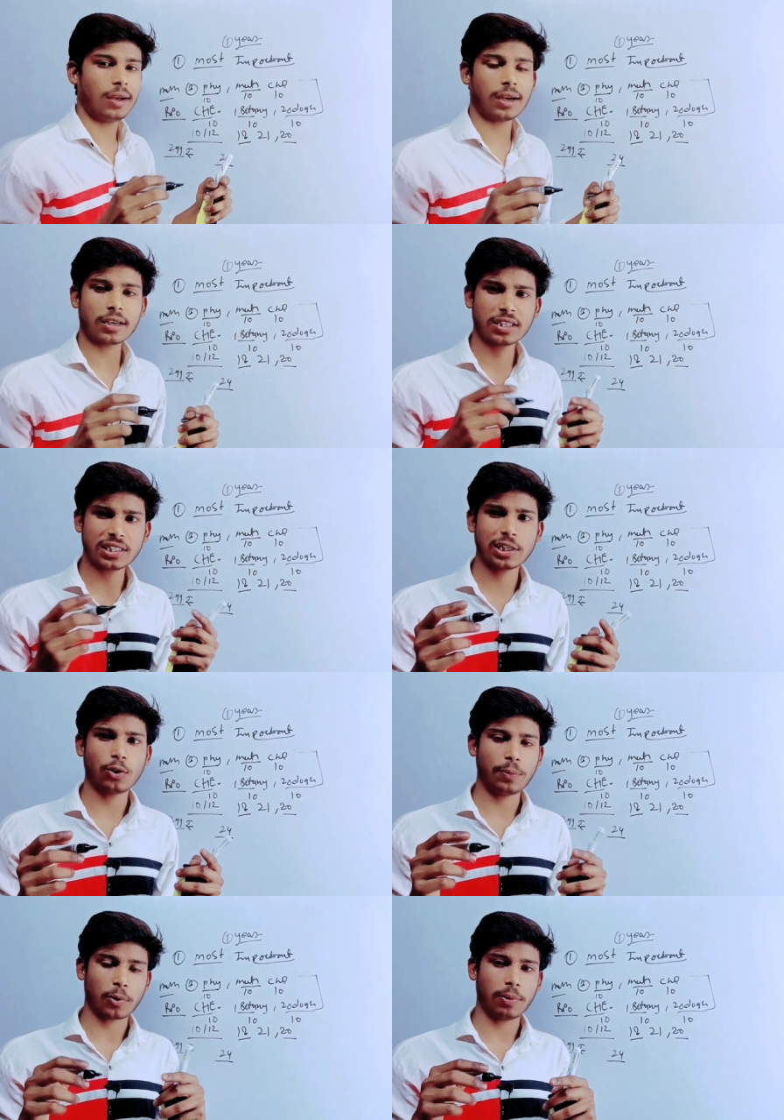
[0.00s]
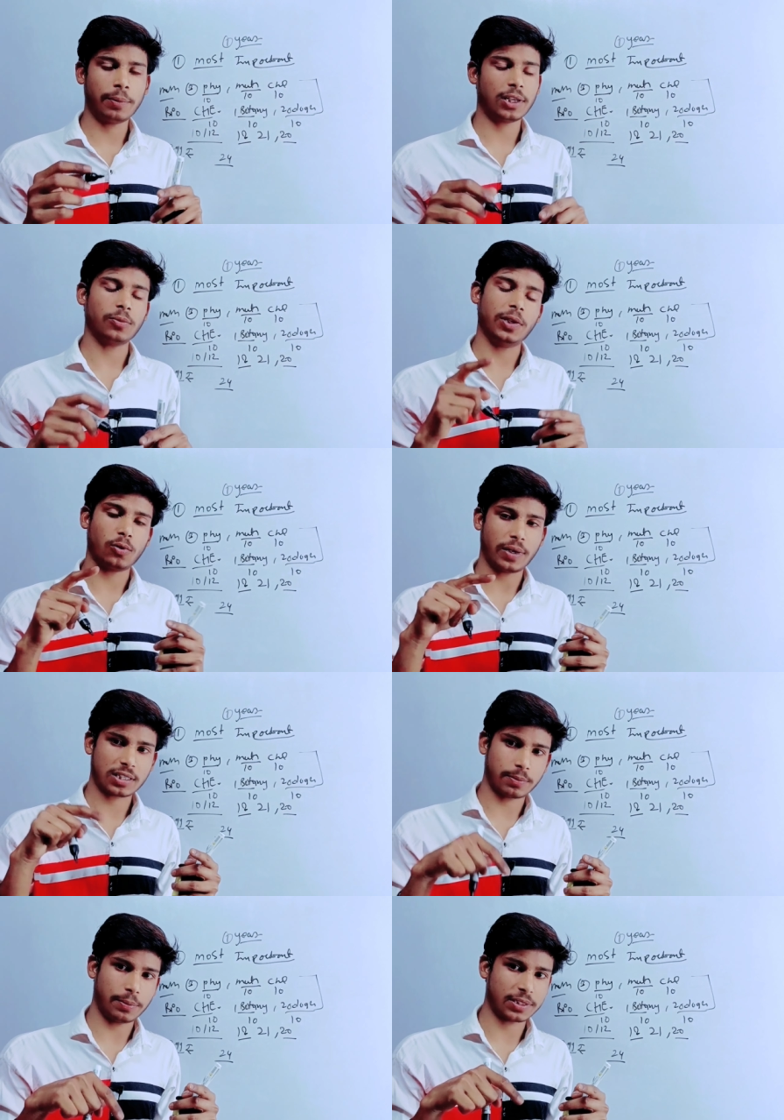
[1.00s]
अगर किसी की कोई प्रॉब्लम है तो मेरे को
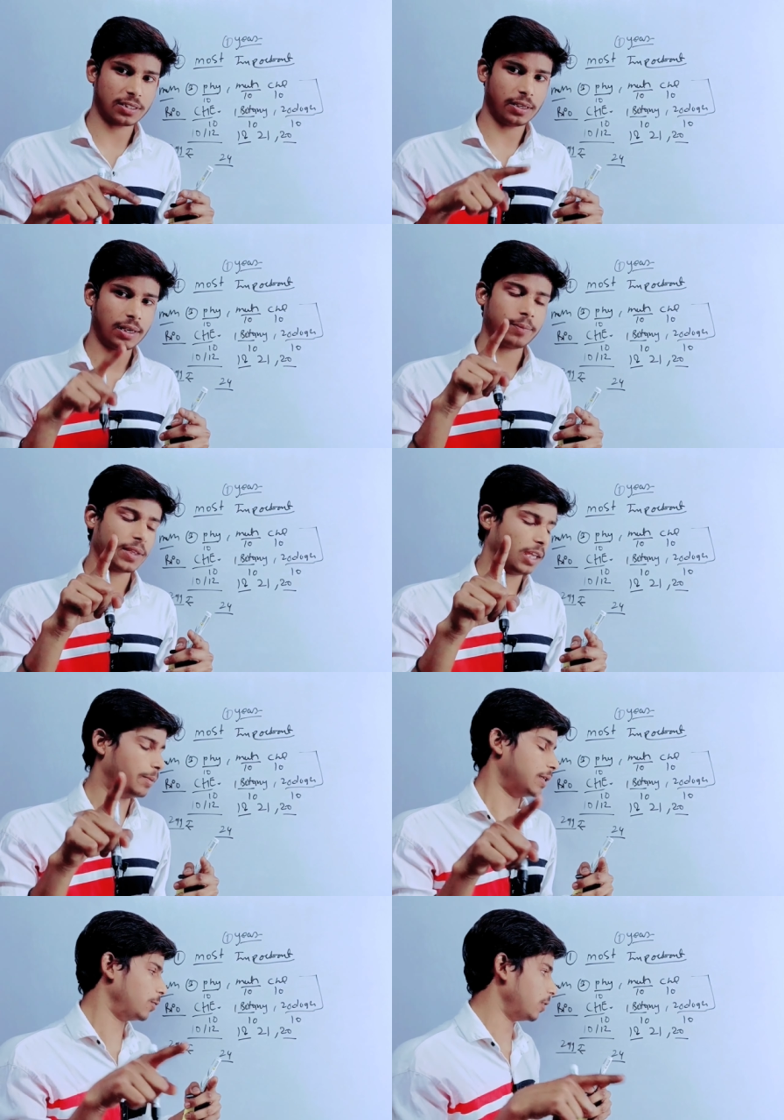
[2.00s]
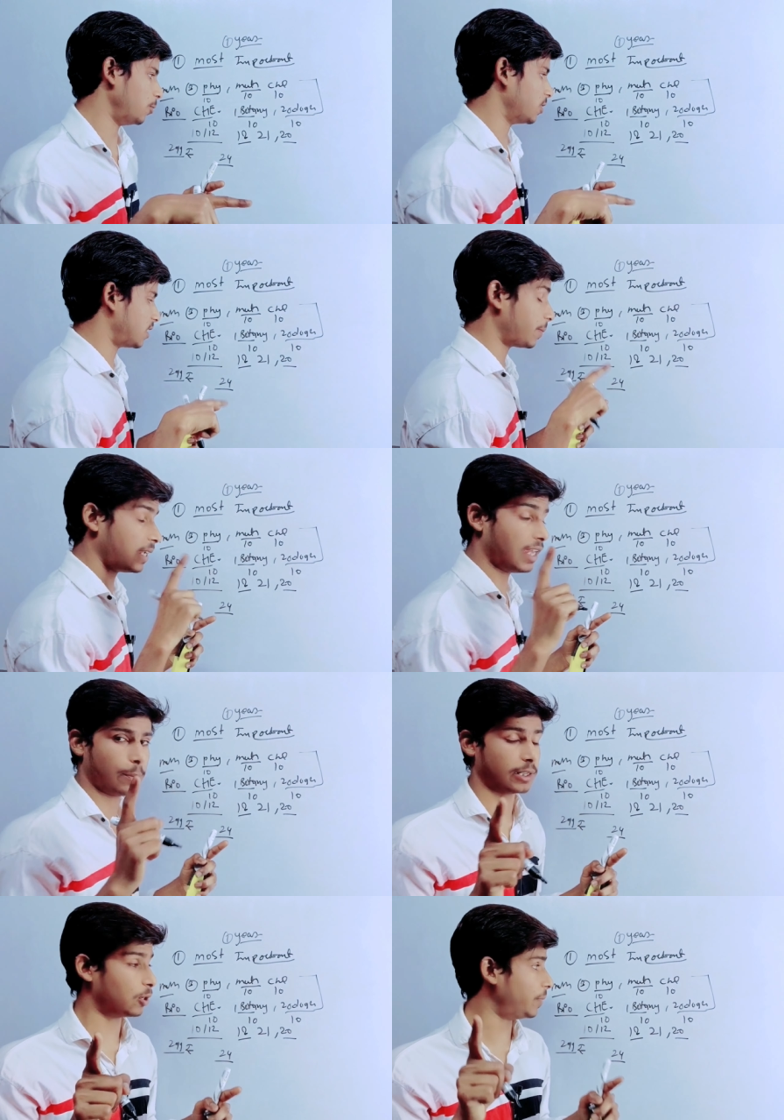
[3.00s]
व्हाट्सअप पे मैसेज करना हेल्प जरूर करूँगा सबकी हेल्प
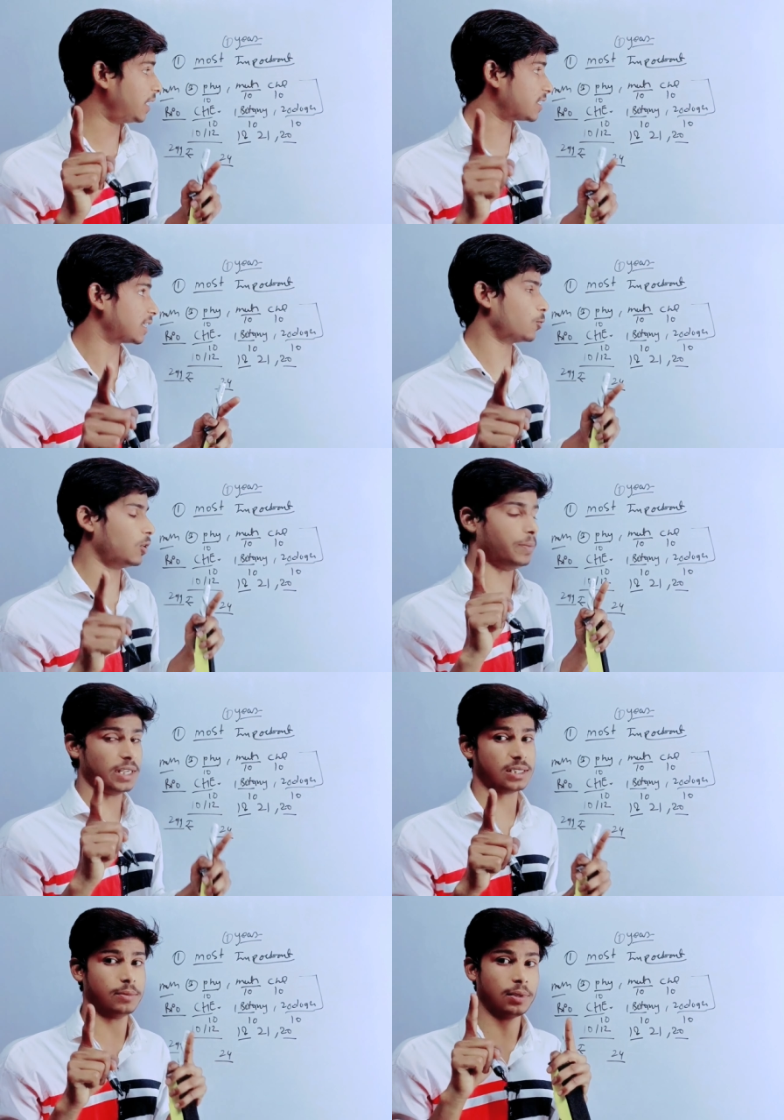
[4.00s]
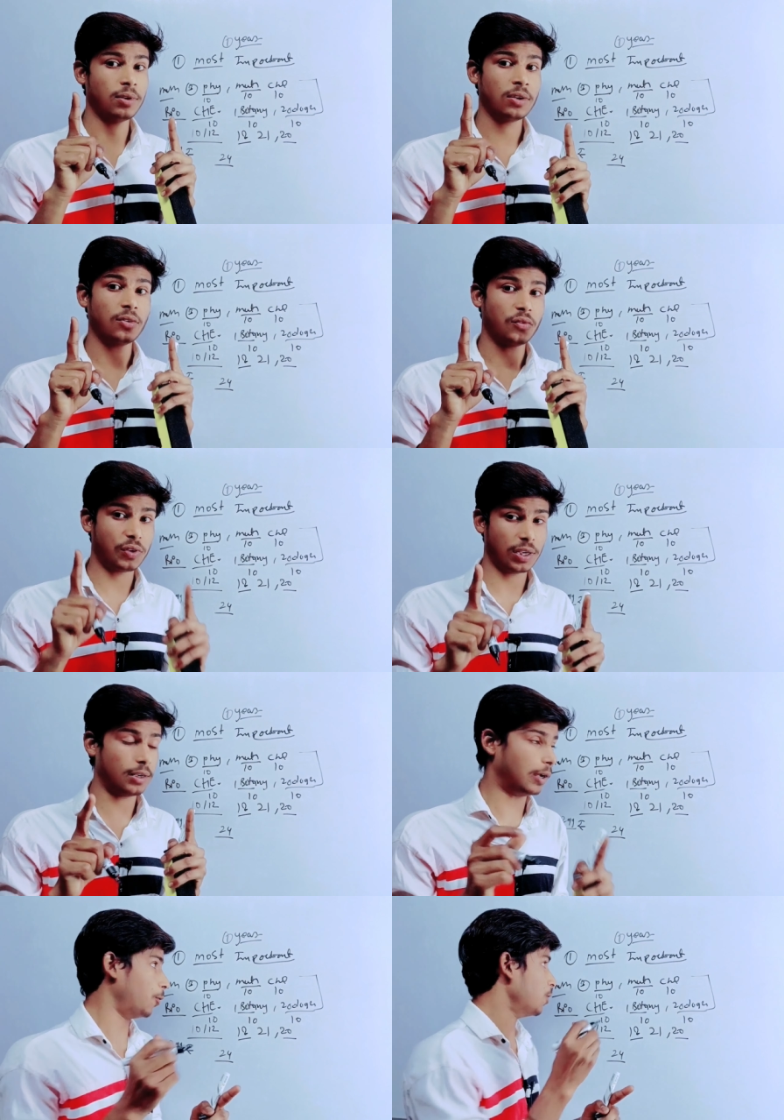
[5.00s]
करता हूँ मैं ये चाहता हूँ कोई बी में फेल
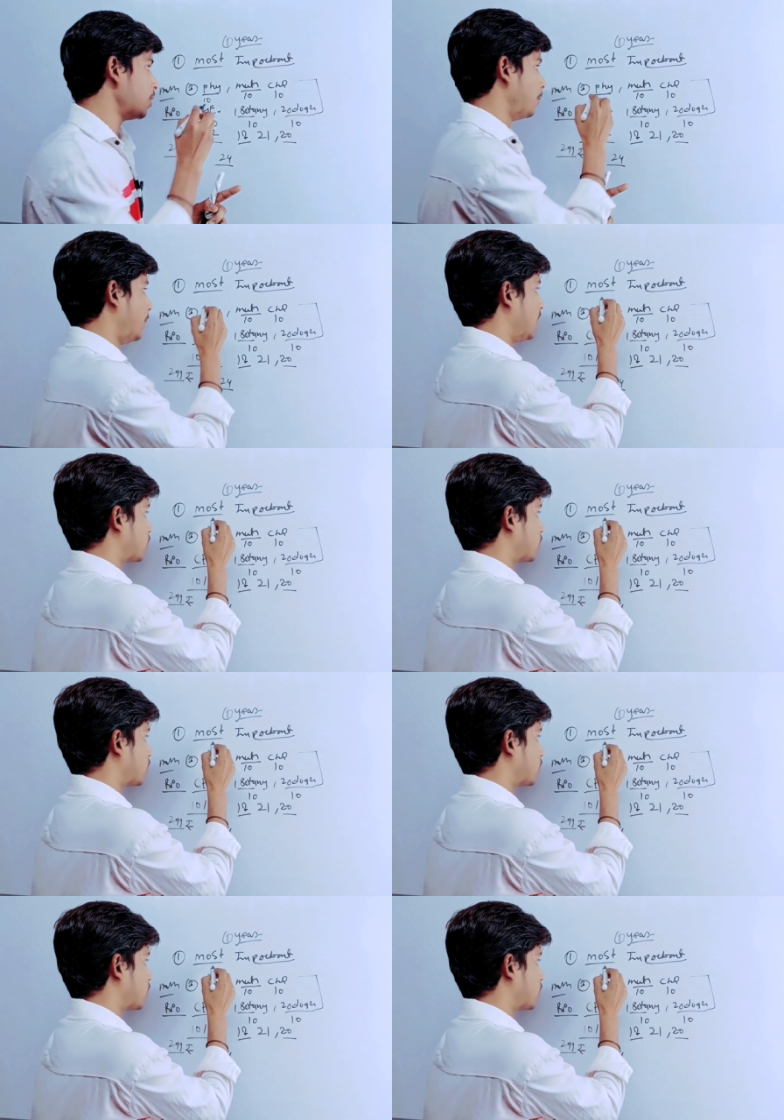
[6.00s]
ना हो मैं ये